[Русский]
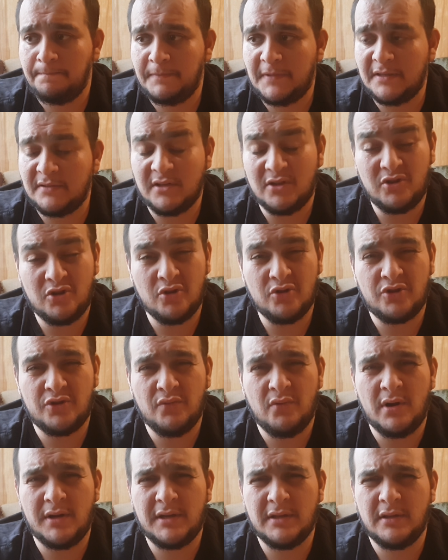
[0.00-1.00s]
За счет
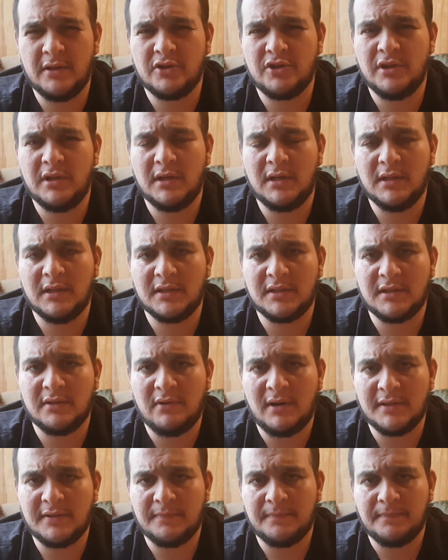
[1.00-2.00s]
чего они должны
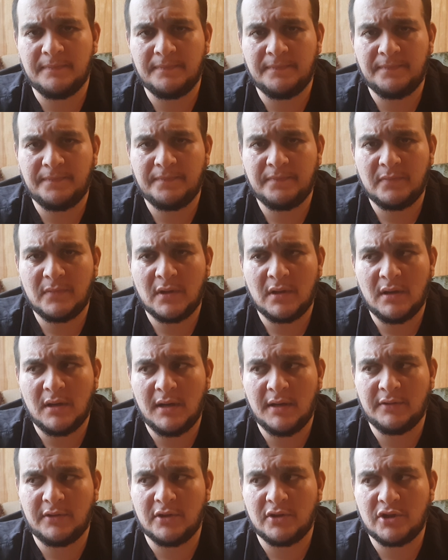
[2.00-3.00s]
голосовать?
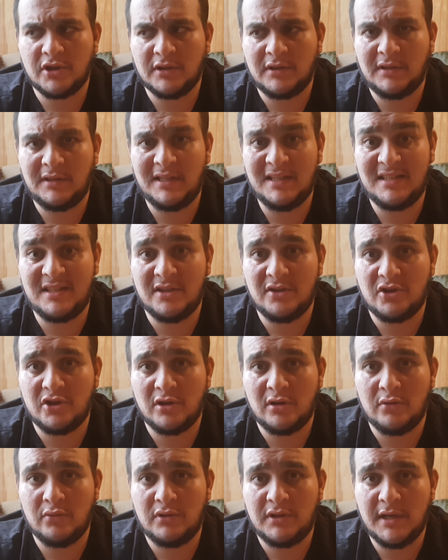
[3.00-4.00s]
Это же тысячи
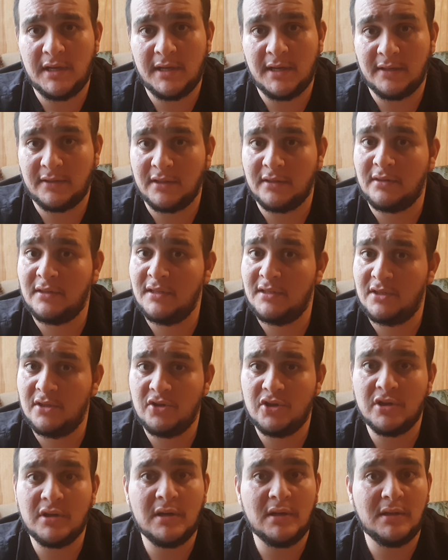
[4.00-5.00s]
людей, это
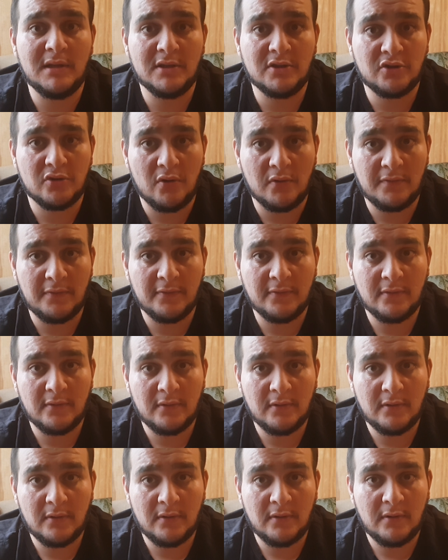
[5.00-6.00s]
тысячи голосов.
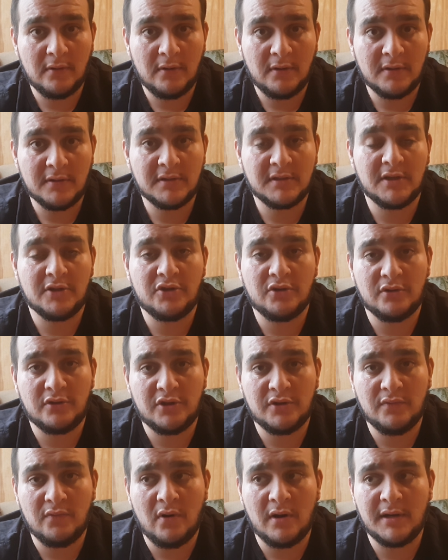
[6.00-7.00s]
За счет
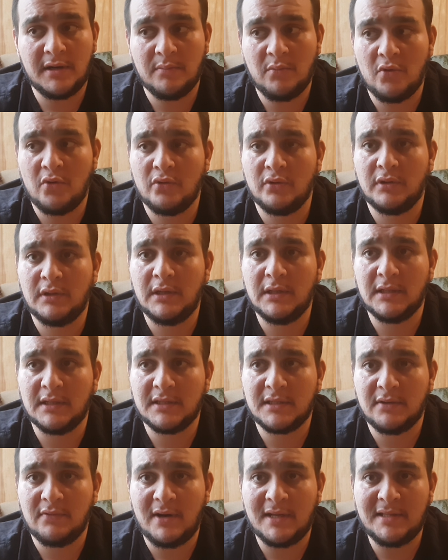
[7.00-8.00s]
чего они могут
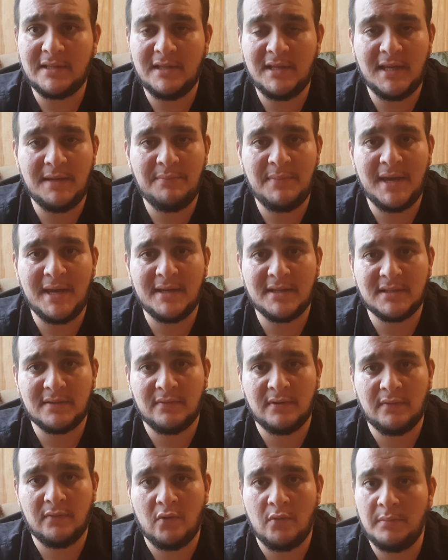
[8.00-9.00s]
голосовать, не имея
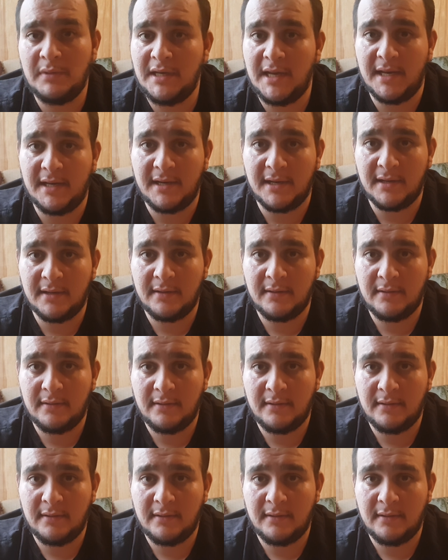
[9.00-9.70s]
своего мнения?